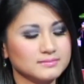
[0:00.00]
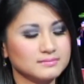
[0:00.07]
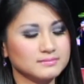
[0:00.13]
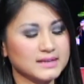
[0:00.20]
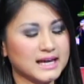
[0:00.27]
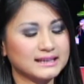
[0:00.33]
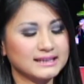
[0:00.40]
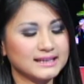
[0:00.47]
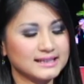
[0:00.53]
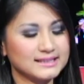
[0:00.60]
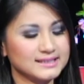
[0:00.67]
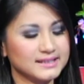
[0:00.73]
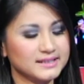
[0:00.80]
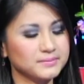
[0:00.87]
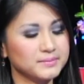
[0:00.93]
anh hay là
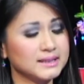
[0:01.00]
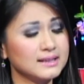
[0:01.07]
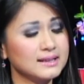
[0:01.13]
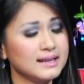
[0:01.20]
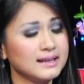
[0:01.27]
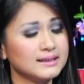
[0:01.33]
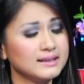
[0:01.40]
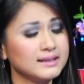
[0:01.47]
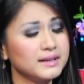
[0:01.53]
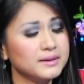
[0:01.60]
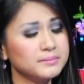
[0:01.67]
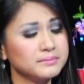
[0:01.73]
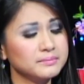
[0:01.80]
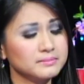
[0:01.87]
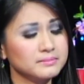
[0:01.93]
chị, nhưng mà tên là
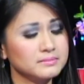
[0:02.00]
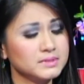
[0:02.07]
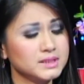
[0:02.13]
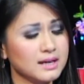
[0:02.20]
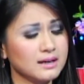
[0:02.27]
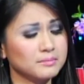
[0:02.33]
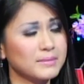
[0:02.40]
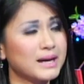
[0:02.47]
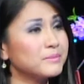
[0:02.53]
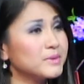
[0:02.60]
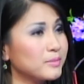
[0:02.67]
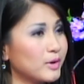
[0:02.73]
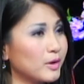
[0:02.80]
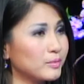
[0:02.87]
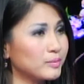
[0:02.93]
Kim Trần
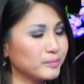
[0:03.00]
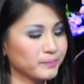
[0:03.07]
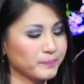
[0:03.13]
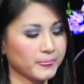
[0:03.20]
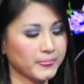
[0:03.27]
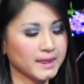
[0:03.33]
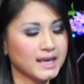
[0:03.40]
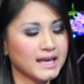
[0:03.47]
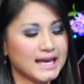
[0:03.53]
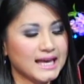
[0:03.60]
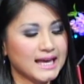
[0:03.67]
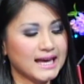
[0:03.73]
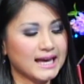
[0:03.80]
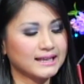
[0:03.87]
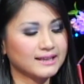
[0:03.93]
31.
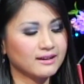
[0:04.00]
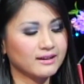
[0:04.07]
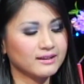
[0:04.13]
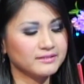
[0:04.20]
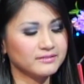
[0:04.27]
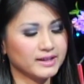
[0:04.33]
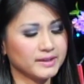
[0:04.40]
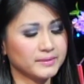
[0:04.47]
Anh nói như vậy: